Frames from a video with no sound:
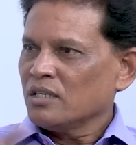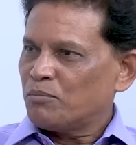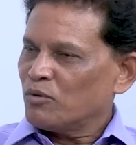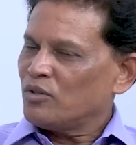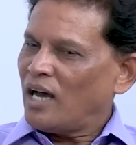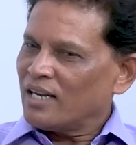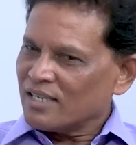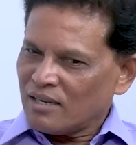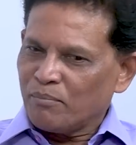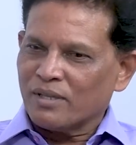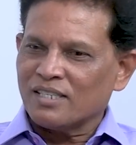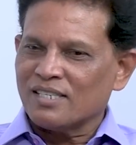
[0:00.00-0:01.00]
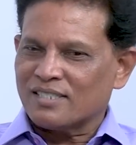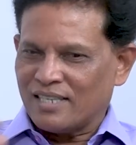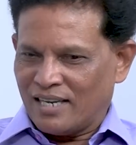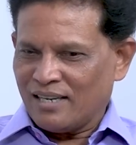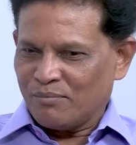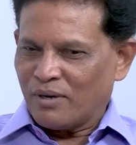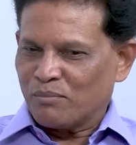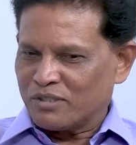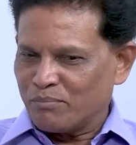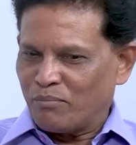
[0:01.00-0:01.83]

ఇప్పుడు దానికి సంబంధించి మనం